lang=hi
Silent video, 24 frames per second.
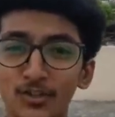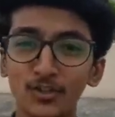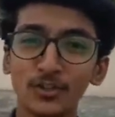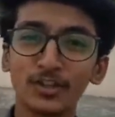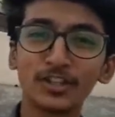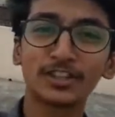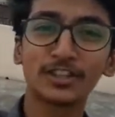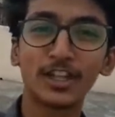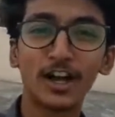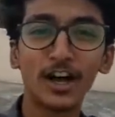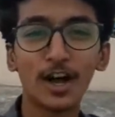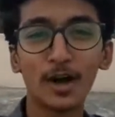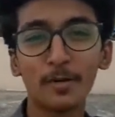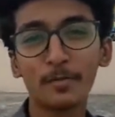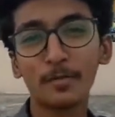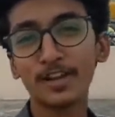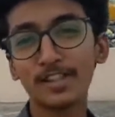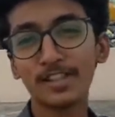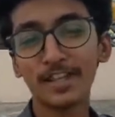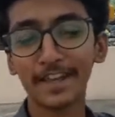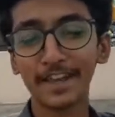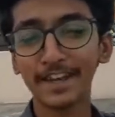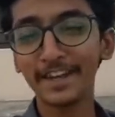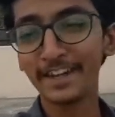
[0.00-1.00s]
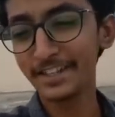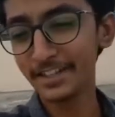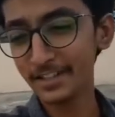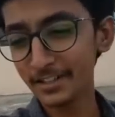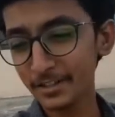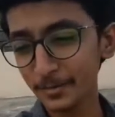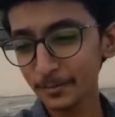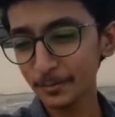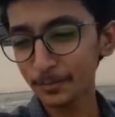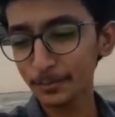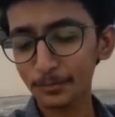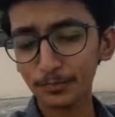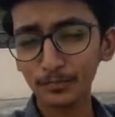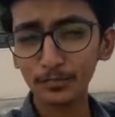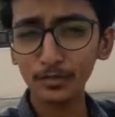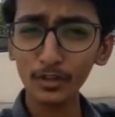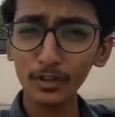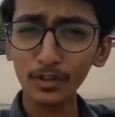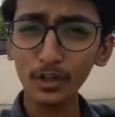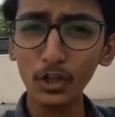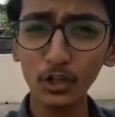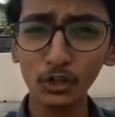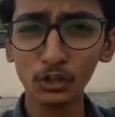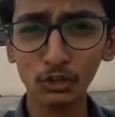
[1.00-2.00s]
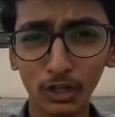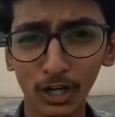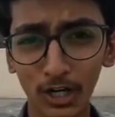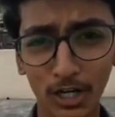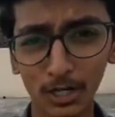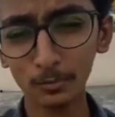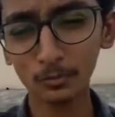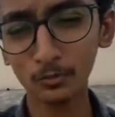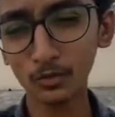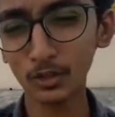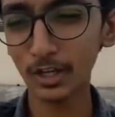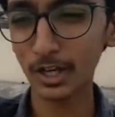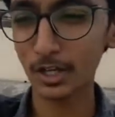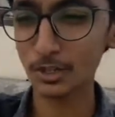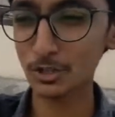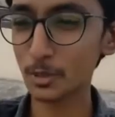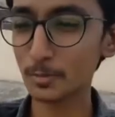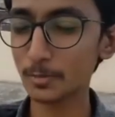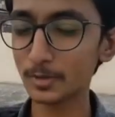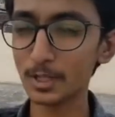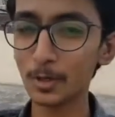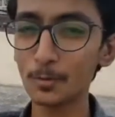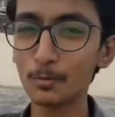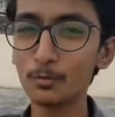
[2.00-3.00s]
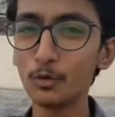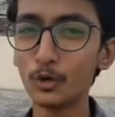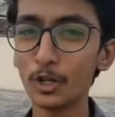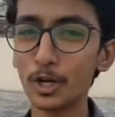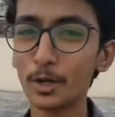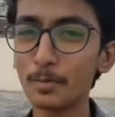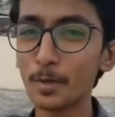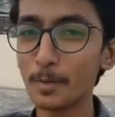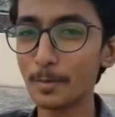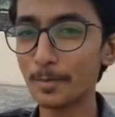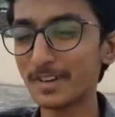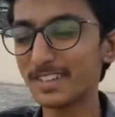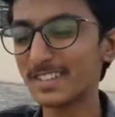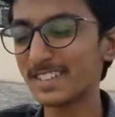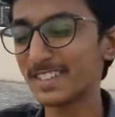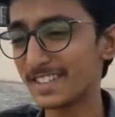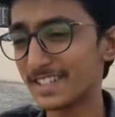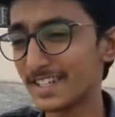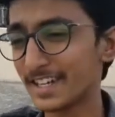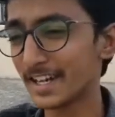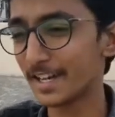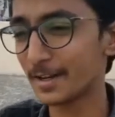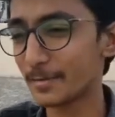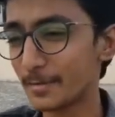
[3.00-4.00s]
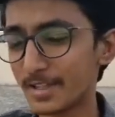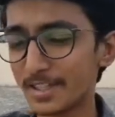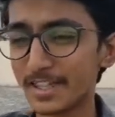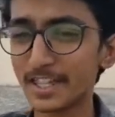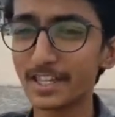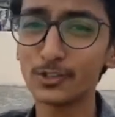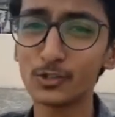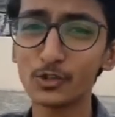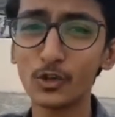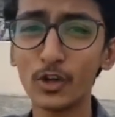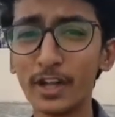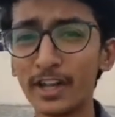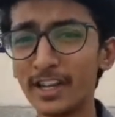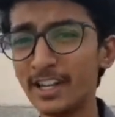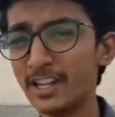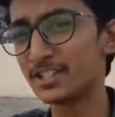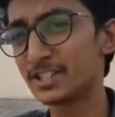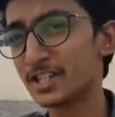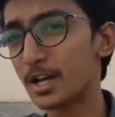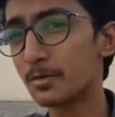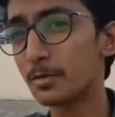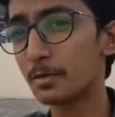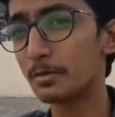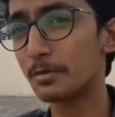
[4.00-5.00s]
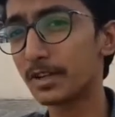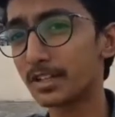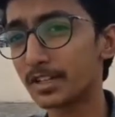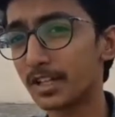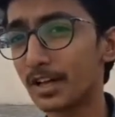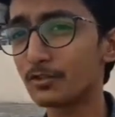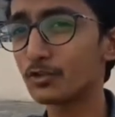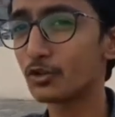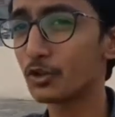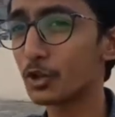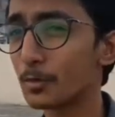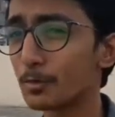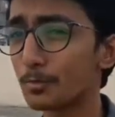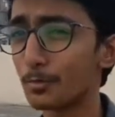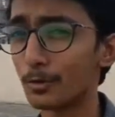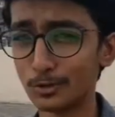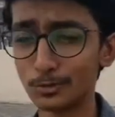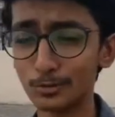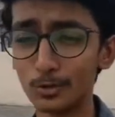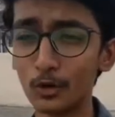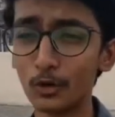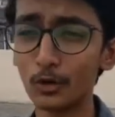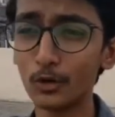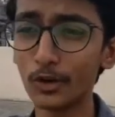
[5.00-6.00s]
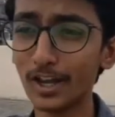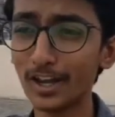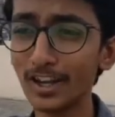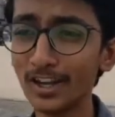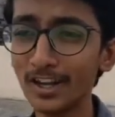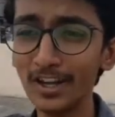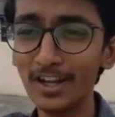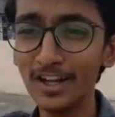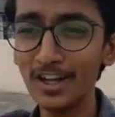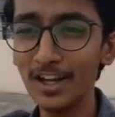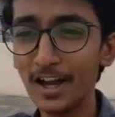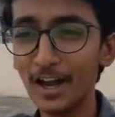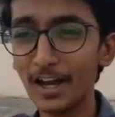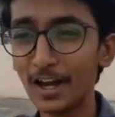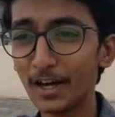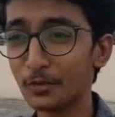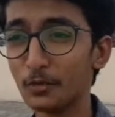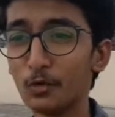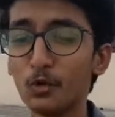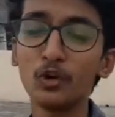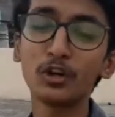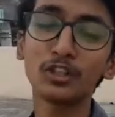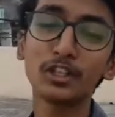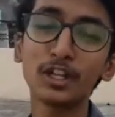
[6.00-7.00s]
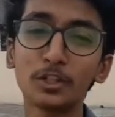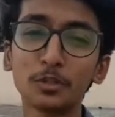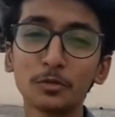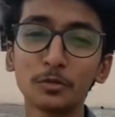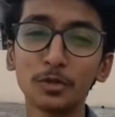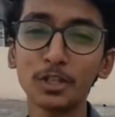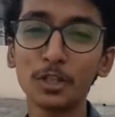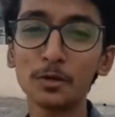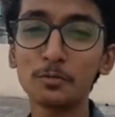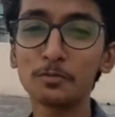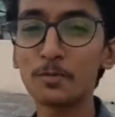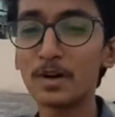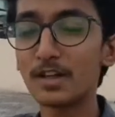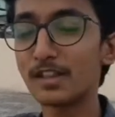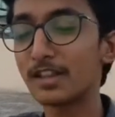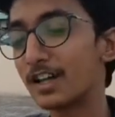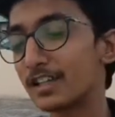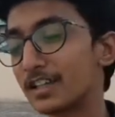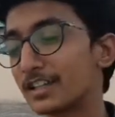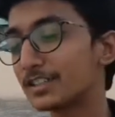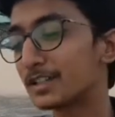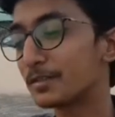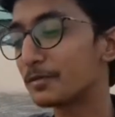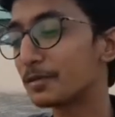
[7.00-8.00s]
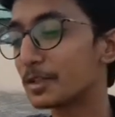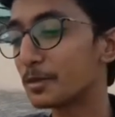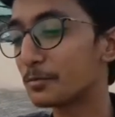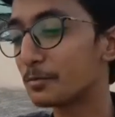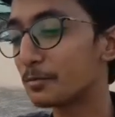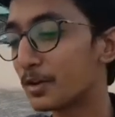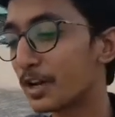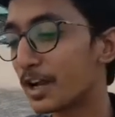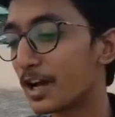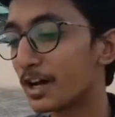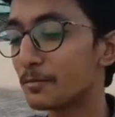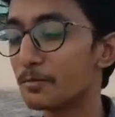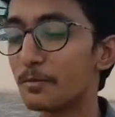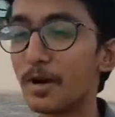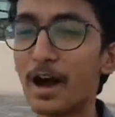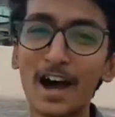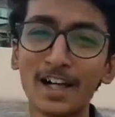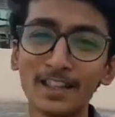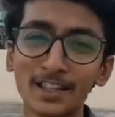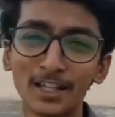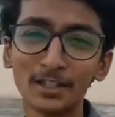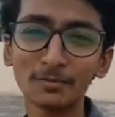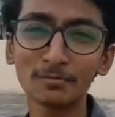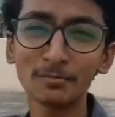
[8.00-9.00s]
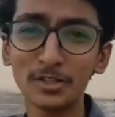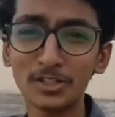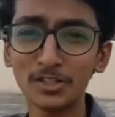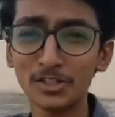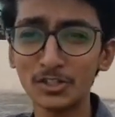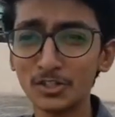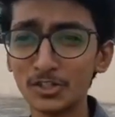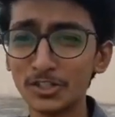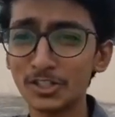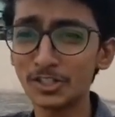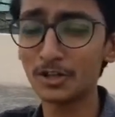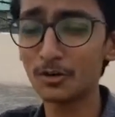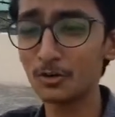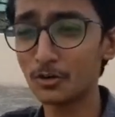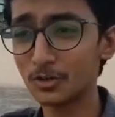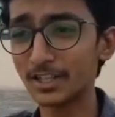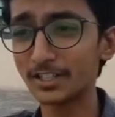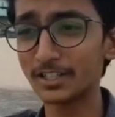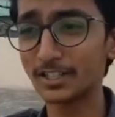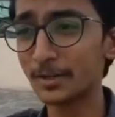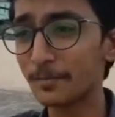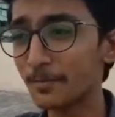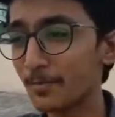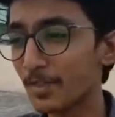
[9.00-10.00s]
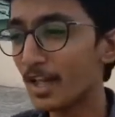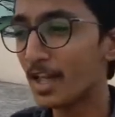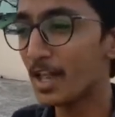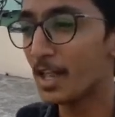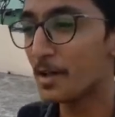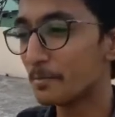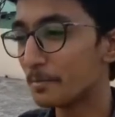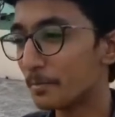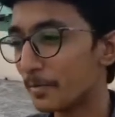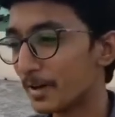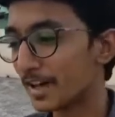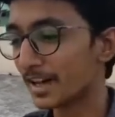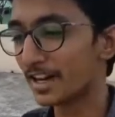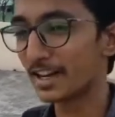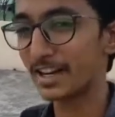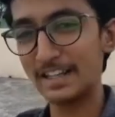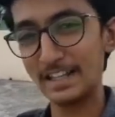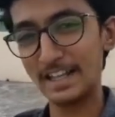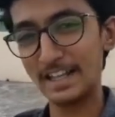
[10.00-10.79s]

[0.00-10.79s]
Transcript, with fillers: जो कि था हमारा सेकेंड ईयर तो अल्हम्दुलिल्लाह जो कि मतलब पूरे पेपर्स अच्छे गए बस एक जो इंग्लिश का पेपर था जो कि पोस्टपोन हो गया और वो होता तो मतलब मज़ा आ जाता मतलब पूरा हम आज़ाद पंछी जैसा हो जाते मगर